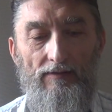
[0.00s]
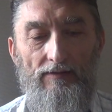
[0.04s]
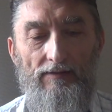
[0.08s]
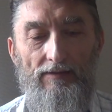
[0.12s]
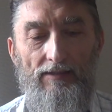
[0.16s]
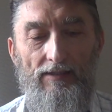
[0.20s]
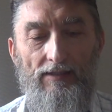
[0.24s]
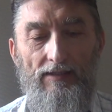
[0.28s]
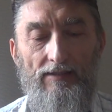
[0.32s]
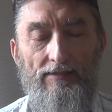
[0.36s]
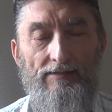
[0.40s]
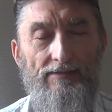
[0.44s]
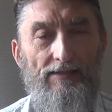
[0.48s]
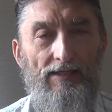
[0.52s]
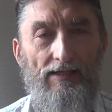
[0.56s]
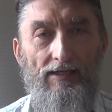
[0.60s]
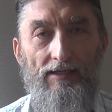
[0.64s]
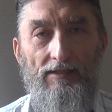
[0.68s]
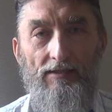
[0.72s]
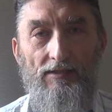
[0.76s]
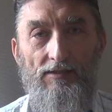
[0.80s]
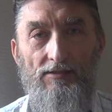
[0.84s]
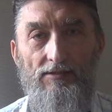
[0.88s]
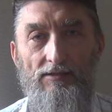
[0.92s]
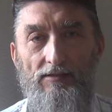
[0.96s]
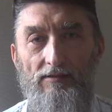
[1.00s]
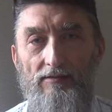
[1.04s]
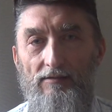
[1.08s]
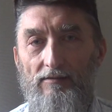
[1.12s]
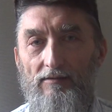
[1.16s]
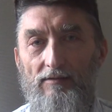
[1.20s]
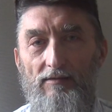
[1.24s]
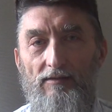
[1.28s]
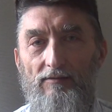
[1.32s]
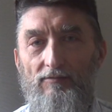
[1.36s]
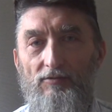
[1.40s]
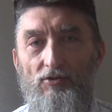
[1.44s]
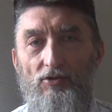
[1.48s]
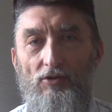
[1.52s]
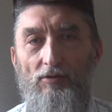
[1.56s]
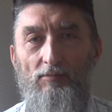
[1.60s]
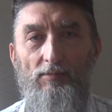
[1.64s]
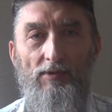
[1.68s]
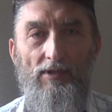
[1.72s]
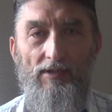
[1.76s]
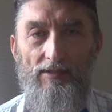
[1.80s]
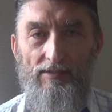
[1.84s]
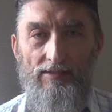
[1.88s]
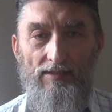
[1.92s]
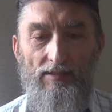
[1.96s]
До конца, конечно, ни в чем
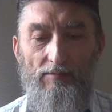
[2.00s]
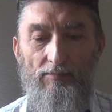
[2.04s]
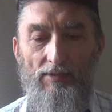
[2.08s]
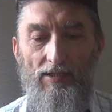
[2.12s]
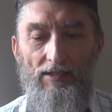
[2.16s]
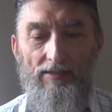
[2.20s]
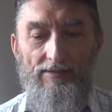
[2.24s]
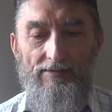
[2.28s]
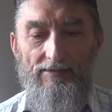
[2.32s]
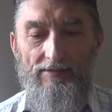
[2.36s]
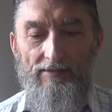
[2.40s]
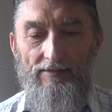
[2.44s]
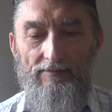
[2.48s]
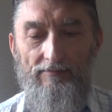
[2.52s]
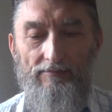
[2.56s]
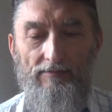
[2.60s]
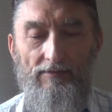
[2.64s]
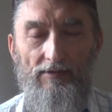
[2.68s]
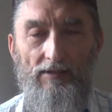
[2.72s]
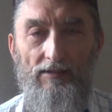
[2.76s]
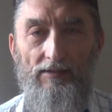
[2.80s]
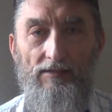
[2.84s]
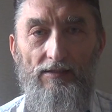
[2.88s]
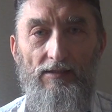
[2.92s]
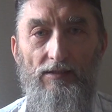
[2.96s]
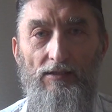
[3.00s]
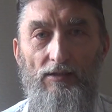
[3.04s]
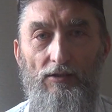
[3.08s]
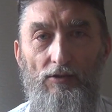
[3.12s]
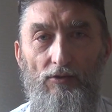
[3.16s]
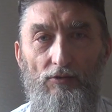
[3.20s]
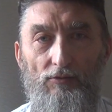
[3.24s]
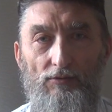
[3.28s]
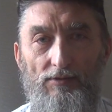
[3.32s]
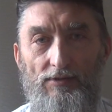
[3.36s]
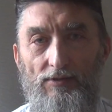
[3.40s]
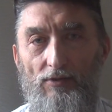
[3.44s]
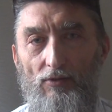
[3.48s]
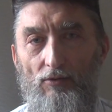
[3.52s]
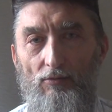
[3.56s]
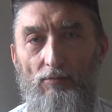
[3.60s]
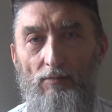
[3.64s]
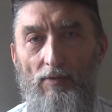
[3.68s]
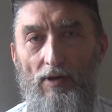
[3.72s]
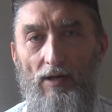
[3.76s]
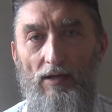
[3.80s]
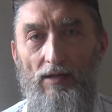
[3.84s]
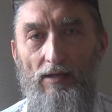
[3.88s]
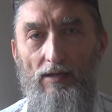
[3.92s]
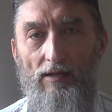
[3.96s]
не разобраться. Это иллюзия
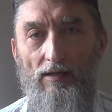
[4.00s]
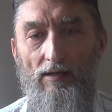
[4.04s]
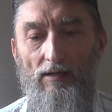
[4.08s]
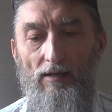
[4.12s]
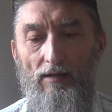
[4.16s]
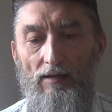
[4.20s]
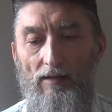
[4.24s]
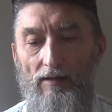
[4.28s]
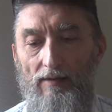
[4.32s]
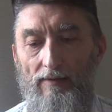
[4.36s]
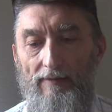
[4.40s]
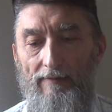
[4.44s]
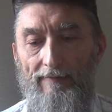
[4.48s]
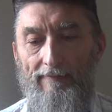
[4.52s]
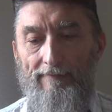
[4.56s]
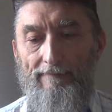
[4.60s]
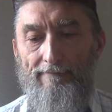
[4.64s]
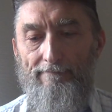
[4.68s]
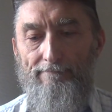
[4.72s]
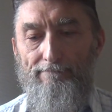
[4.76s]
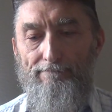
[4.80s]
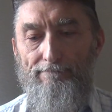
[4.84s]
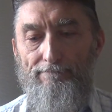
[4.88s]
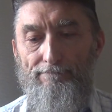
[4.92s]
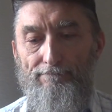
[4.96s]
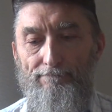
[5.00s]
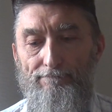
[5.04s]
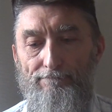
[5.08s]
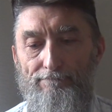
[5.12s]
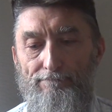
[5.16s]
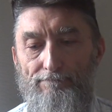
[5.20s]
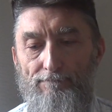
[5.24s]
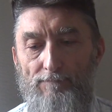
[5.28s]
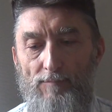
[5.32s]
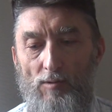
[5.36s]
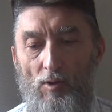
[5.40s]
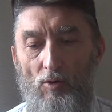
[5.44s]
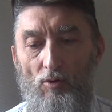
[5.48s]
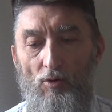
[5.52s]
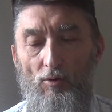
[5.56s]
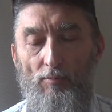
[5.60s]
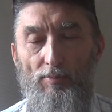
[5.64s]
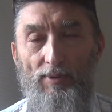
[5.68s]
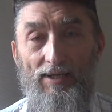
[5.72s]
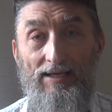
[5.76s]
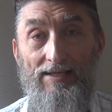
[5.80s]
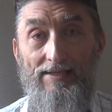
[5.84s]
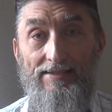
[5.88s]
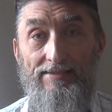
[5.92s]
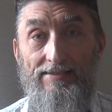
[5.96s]
ума. Но
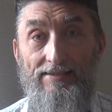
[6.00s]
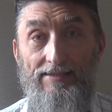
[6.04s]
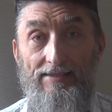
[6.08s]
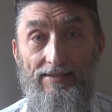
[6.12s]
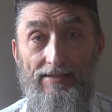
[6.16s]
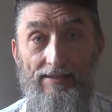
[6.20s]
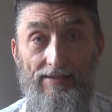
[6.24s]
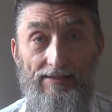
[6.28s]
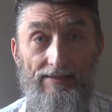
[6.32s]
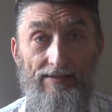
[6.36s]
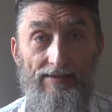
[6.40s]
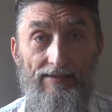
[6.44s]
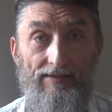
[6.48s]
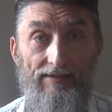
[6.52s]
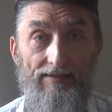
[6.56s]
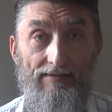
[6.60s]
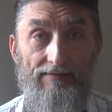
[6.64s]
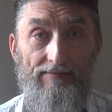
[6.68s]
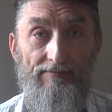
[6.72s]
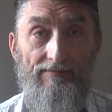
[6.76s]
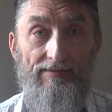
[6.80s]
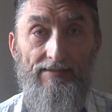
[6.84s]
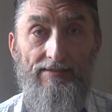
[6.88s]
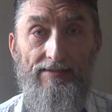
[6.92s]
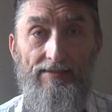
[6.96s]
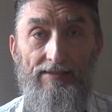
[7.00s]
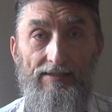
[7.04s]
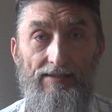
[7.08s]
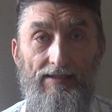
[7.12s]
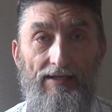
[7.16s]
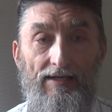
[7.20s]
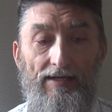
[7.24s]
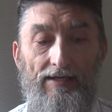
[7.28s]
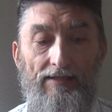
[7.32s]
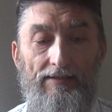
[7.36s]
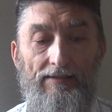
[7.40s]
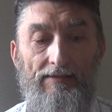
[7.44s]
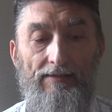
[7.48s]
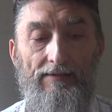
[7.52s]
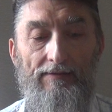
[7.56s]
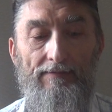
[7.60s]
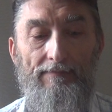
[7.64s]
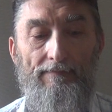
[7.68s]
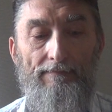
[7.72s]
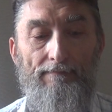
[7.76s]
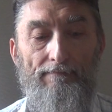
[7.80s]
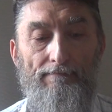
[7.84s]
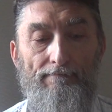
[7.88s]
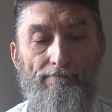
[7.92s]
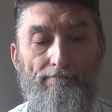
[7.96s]
прояснение возникает,
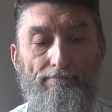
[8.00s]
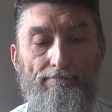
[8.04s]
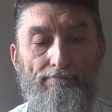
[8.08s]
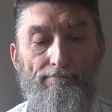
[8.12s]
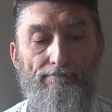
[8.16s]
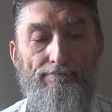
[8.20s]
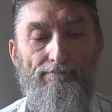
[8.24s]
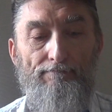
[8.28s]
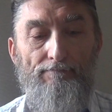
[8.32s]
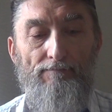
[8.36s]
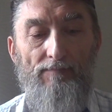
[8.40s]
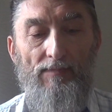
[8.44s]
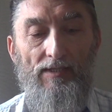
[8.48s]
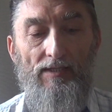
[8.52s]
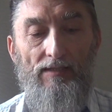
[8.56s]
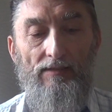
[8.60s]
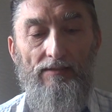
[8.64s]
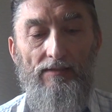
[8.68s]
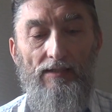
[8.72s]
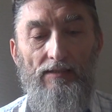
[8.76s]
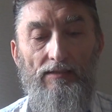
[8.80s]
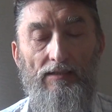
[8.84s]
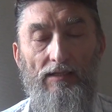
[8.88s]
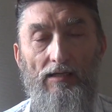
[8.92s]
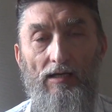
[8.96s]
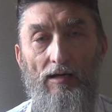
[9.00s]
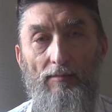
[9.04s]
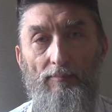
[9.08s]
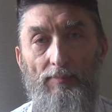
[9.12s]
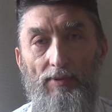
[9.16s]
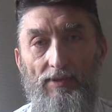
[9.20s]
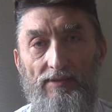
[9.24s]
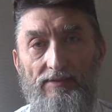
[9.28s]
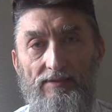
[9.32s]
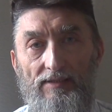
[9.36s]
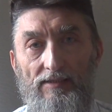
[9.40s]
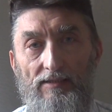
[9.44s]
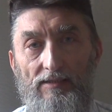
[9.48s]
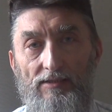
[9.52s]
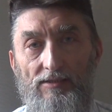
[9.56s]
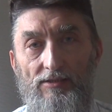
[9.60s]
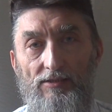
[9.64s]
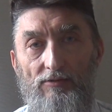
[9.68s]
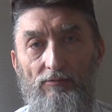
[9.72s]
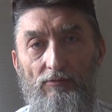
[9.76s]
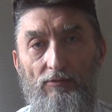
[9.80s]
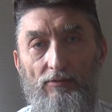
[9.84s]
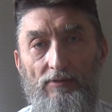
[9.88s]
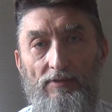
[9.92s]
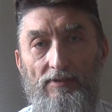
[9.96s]
когда докопался до
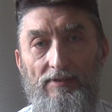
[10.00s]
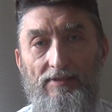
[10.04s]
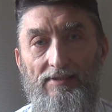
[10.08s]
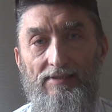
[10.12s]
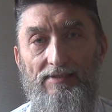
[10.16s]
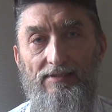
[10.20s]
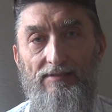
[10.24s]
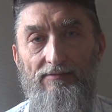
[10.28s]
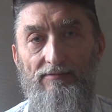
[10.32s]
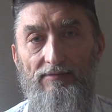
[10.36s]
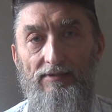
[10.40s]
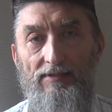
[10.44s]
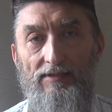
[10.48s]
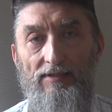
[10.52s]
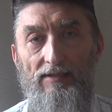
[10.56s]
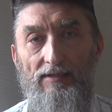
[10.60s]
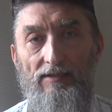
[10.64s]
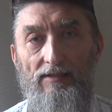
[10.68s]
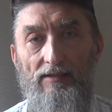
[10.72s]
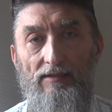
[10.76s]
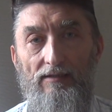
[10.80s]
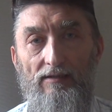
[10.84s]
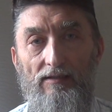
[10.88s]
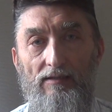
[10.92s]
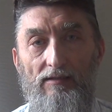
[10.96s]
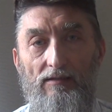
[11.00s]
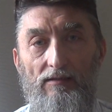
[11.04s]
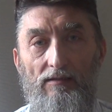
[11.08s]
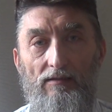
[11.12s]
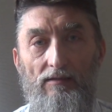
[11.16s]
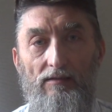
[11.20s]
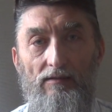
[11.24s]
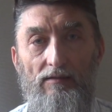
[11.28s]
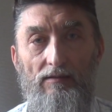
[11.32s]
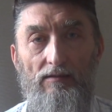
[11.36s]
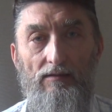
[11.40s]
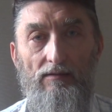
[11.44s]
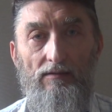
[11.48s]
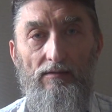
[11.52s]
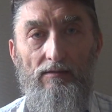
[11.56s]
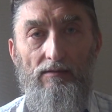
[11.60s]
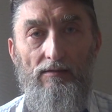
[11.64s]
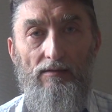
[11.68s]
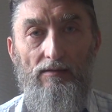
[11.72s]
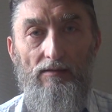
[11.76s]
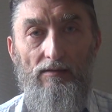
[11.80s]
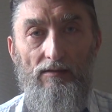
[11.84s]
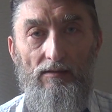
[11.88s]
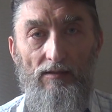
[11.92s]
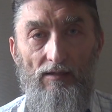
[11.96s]
чего-то действительно
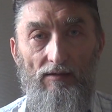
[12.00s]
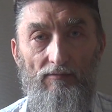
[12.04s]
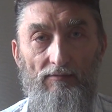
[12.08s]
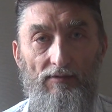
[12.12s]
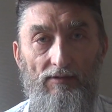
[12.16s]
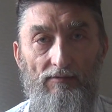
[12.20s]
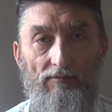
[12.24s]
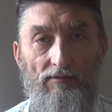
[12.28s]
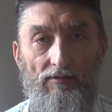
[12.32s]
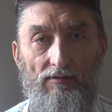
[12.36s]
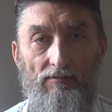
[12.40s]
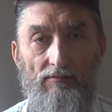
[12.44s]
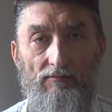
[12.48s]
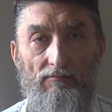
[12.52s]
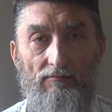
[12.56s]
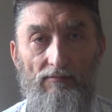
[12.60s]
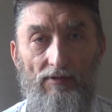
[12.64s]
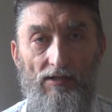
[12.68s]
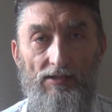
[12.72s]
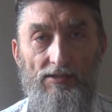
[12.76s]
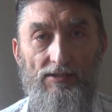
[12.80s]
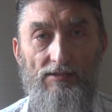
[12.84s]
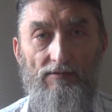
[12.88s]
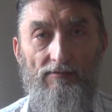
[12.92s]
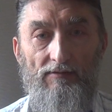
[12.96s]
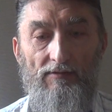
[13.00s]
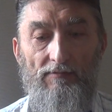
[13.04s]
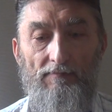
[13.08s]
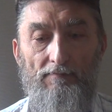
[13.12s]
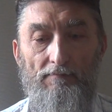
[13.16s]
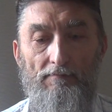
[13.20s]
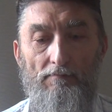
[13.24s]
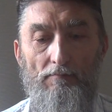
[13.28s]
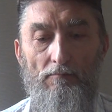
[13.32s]
главного, важного,